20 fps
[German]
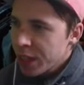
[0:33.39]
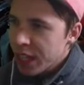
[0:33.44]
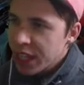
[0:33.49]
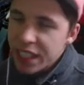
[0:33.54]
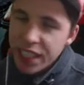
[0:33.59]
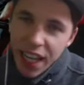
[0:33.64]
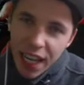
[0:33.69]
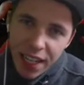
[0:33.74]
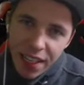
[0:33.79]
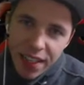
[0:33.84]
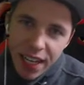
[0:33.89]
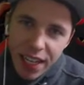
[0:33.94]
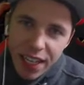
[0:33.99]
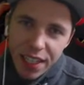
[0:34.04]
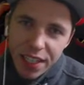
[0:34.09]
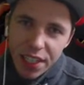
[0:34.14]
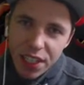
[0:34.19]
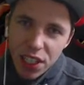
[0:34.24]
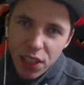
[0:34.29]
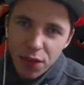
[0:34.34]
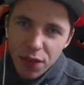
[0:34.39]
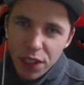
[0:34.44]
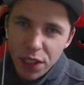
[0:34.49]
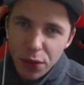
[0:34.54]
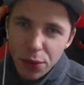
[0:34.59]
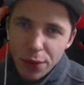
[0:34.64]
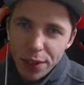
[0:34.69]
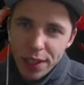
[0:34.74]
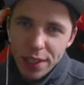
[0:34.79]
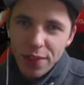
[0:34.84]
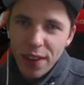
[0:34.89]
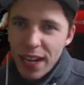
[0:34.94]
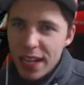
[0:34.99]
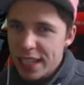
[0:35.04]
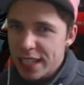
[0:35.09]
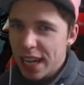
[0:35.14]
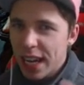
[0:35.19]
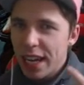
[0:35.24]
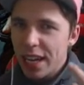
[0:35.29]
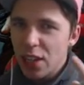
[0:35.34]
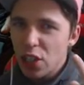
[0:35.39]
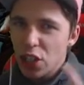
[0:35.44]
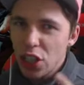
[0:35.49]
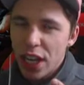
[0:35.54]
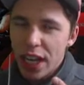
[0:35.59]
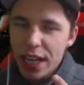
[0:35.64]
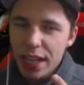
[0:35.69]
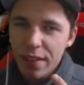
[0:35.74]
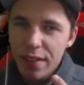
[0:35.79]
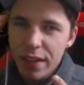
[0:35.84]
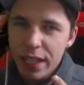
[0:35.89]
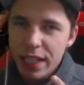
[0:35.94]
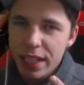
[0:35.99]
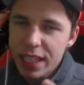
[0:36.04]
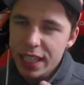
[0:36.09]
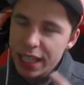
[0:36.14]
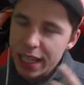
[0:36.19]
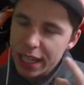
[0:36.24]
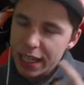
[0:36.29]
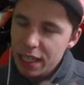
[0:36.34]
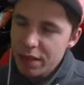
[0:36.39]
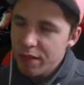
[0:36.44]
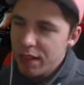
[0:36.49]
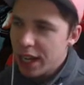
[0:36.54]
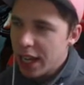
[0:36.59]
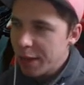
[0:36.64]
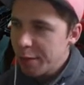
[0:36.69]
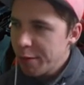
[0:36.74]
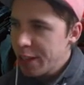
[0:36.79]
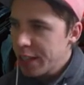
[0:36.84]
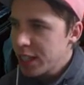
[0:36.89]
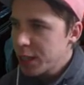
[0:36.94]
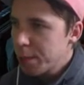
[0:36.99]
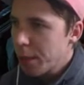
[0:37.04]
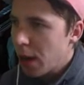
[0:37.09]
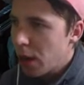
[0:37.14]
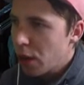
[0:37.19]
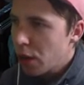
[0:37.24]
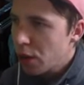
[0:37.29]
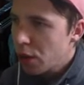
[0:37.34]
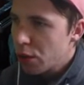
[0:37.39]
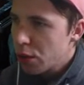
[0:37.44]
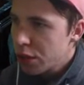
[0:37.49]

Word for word: Es kann sein, dass ich das Video in zwei Teile schneiden werde, je nachdem wie lange wir jetzt brauchen.